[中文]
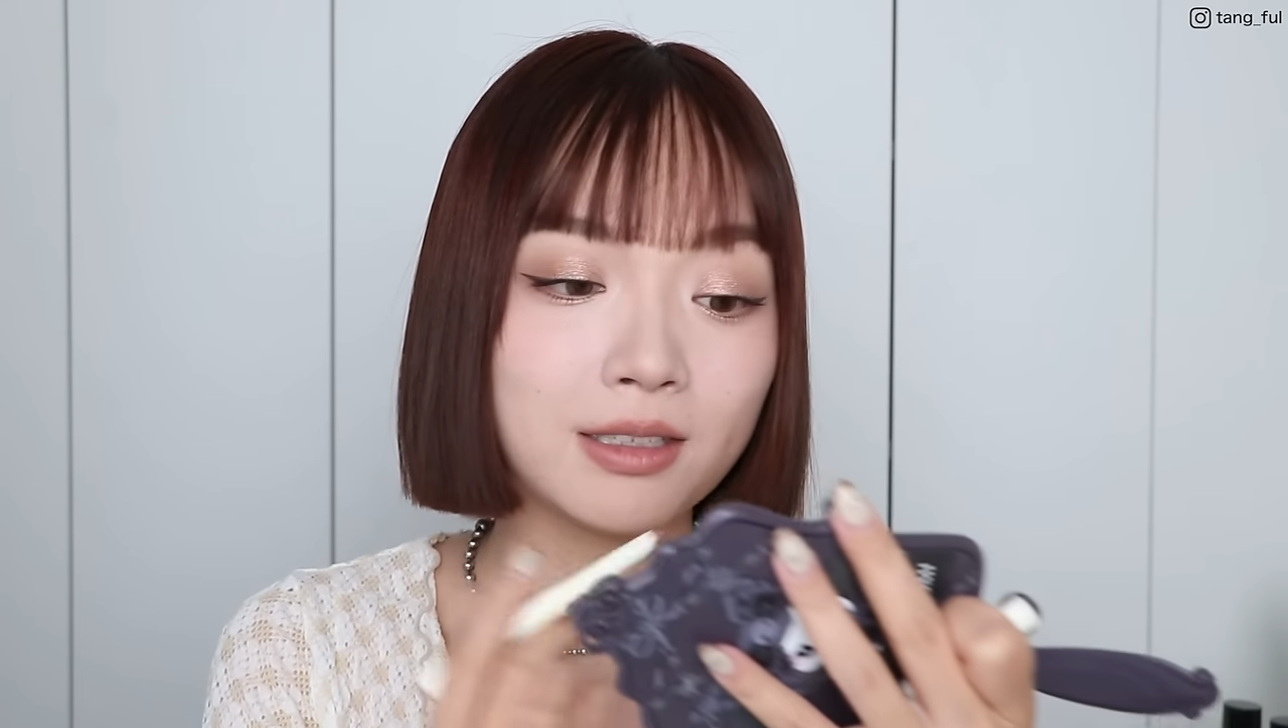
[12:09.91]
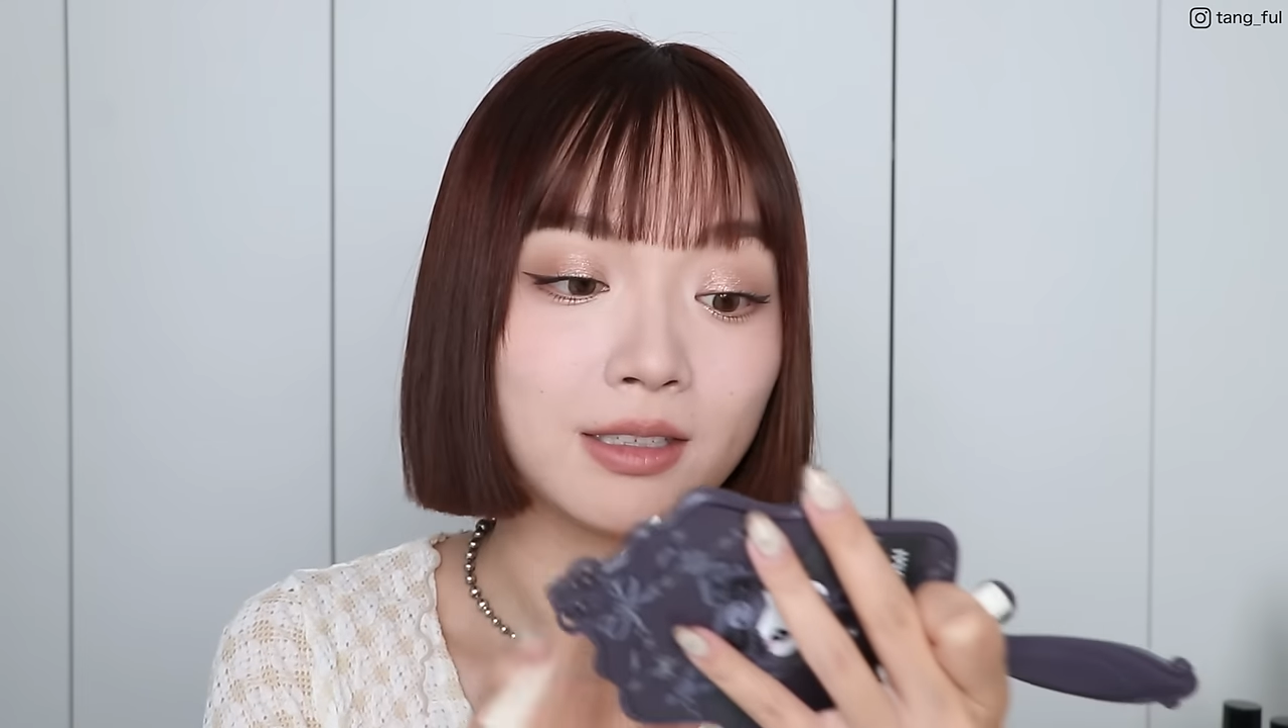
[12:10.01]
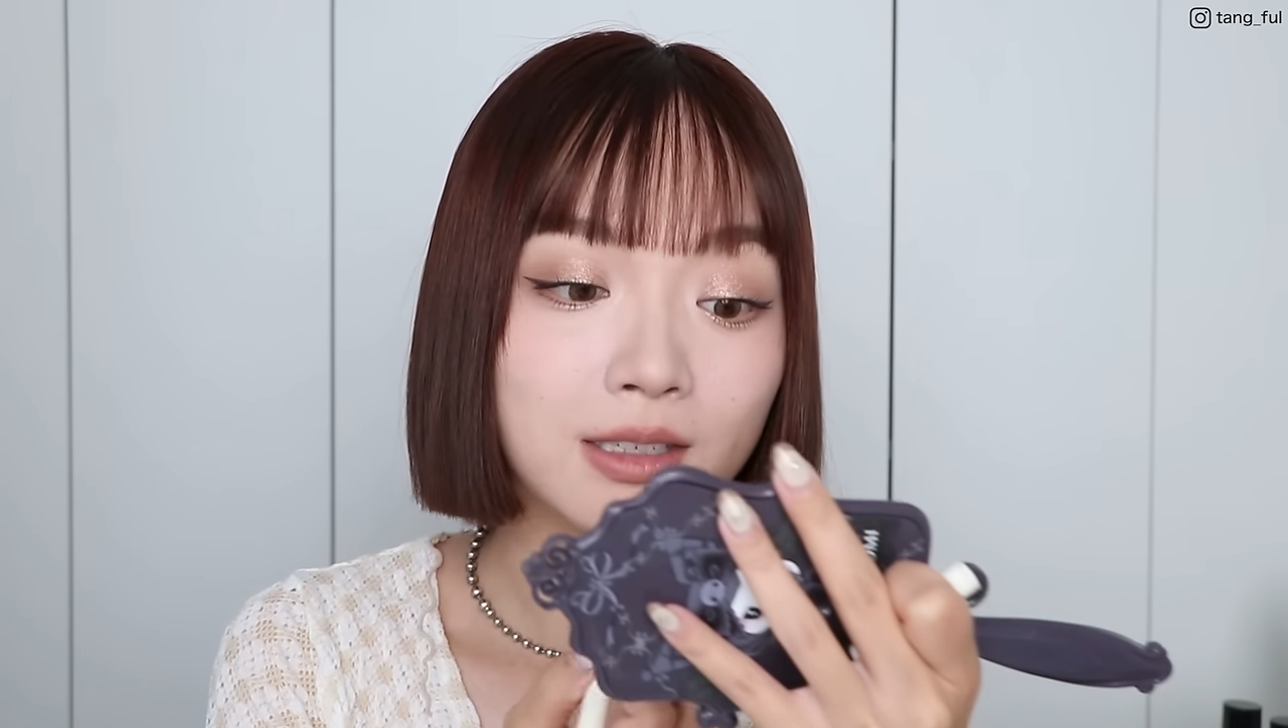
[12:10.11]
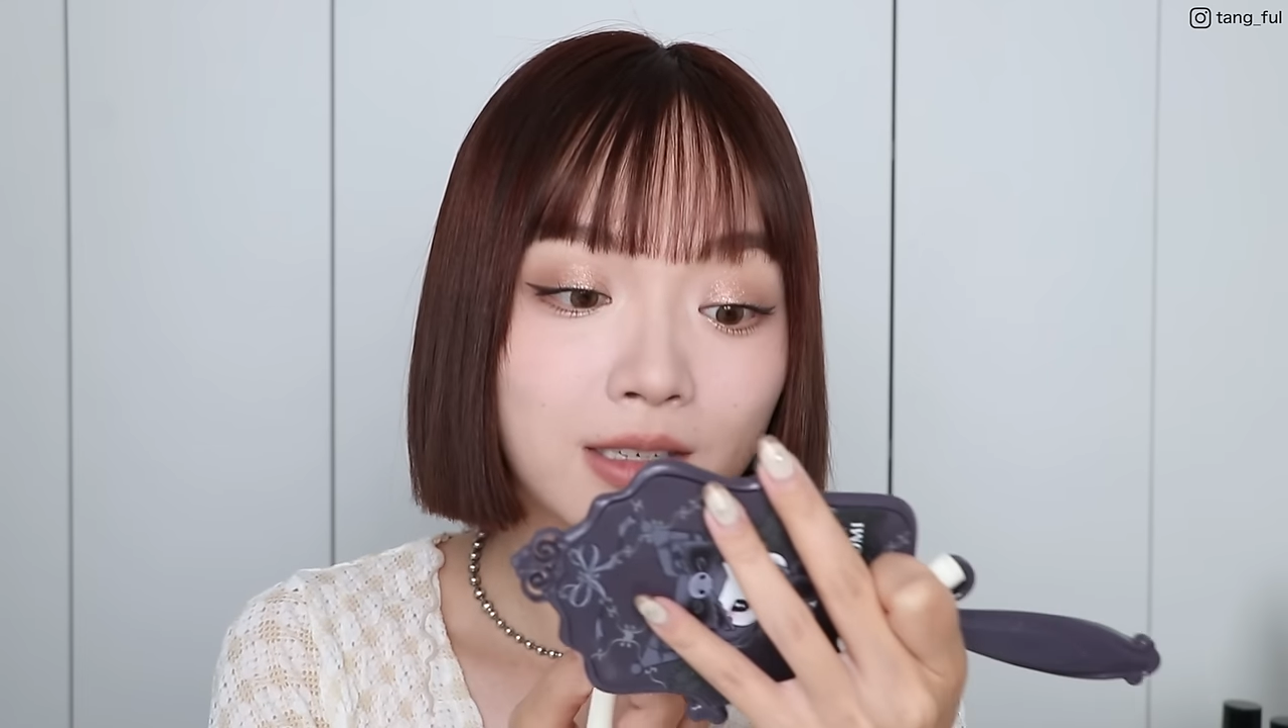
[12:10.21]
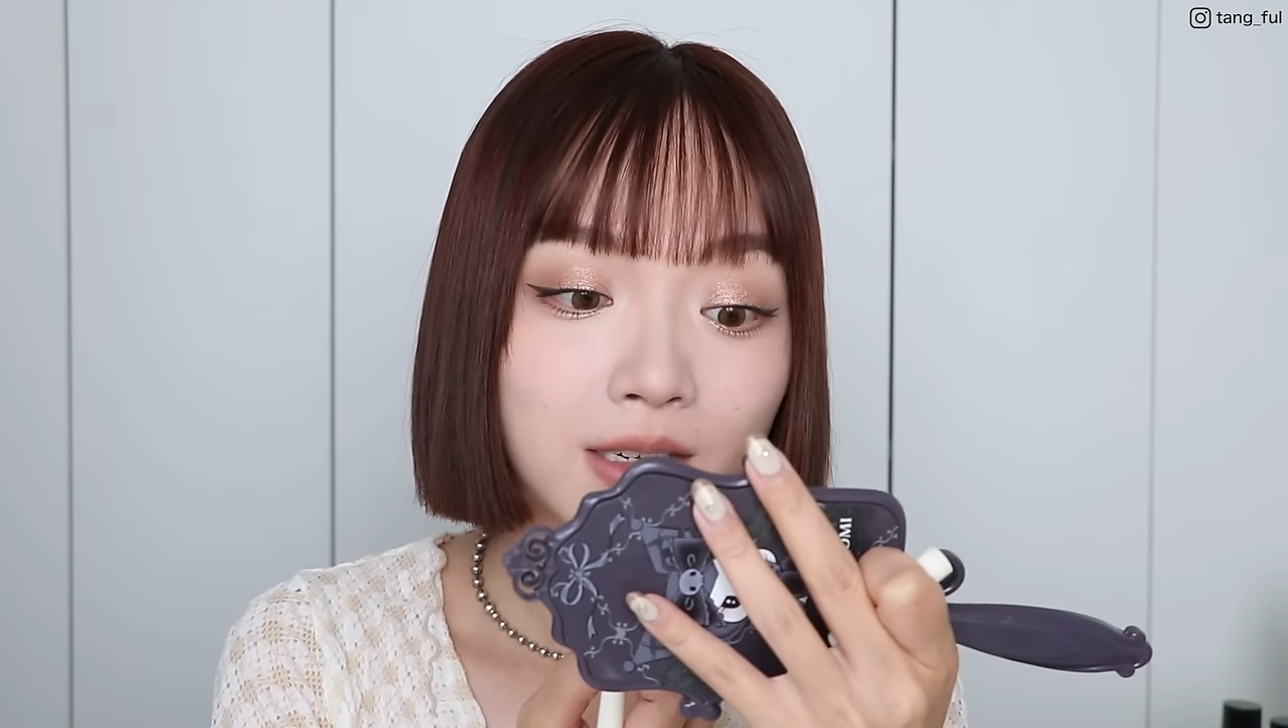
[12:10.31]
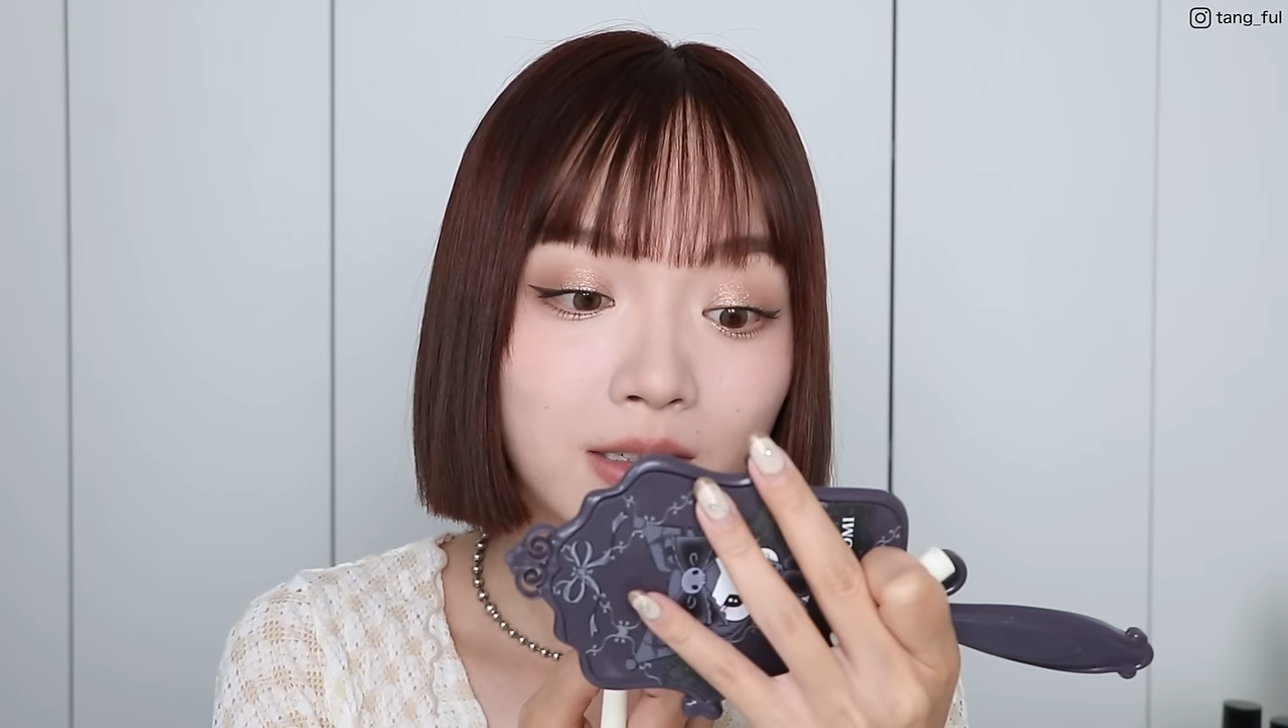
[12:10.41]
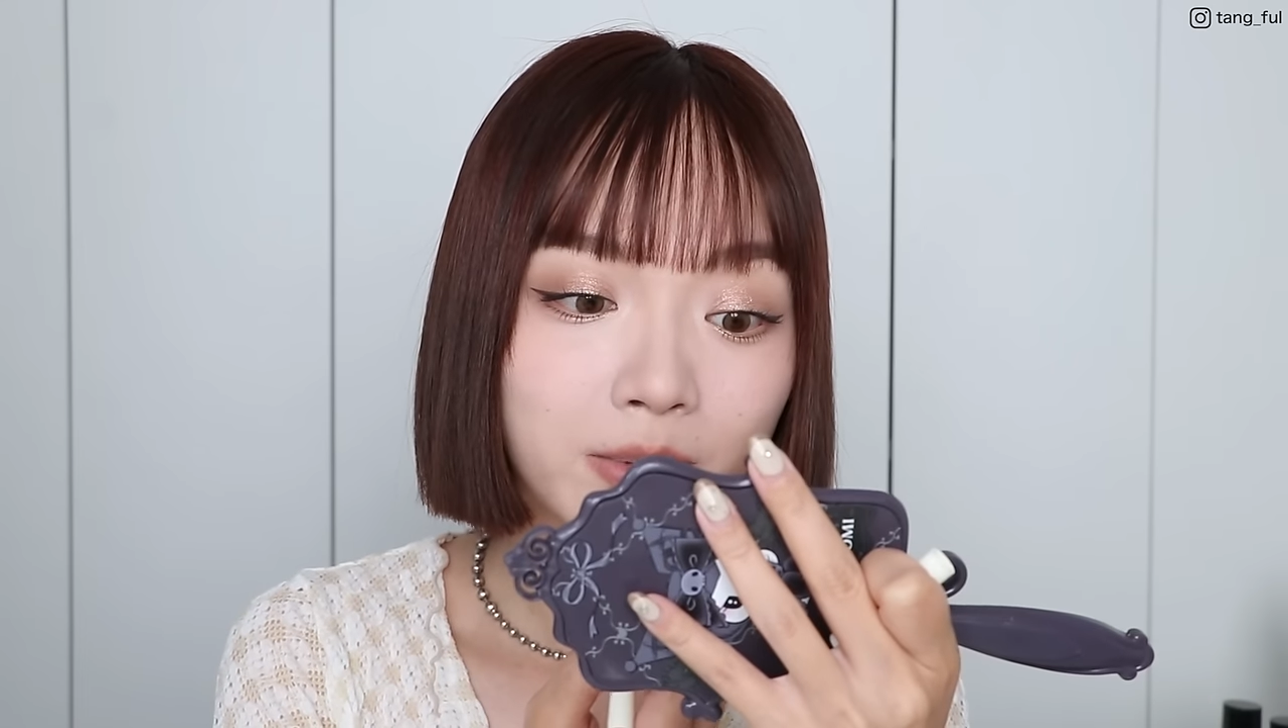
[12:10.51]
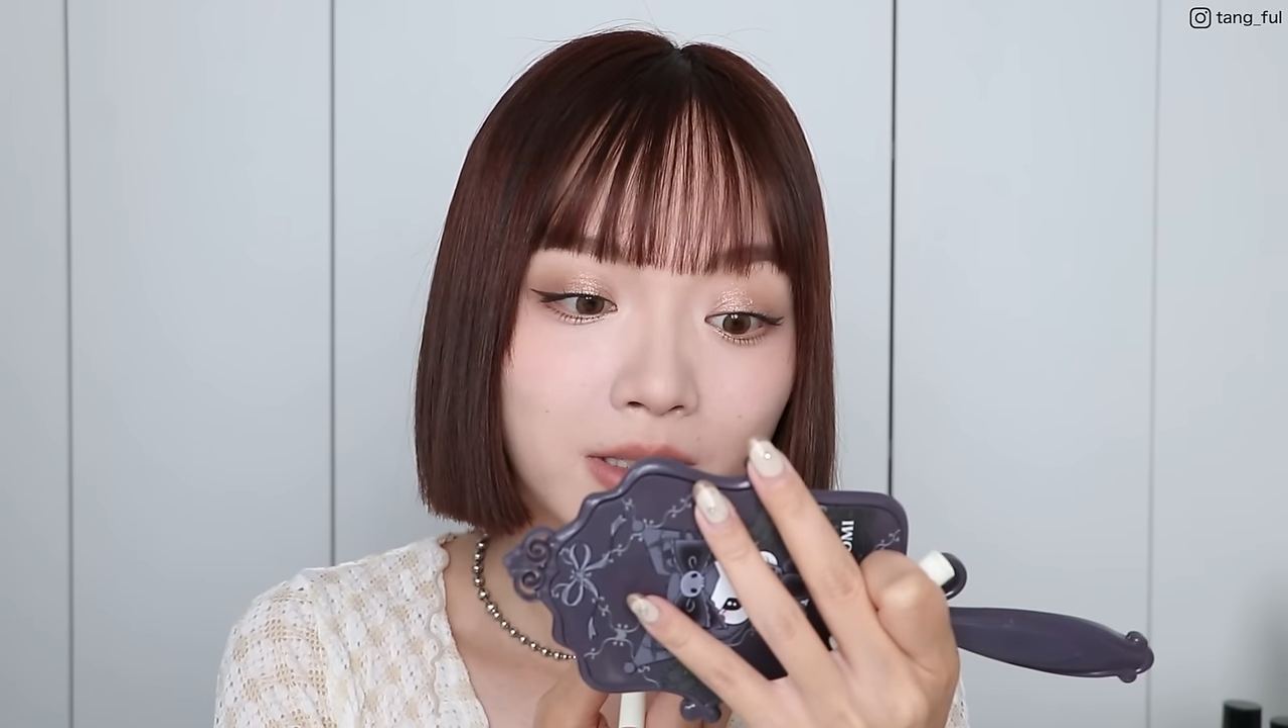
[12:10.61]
真的是特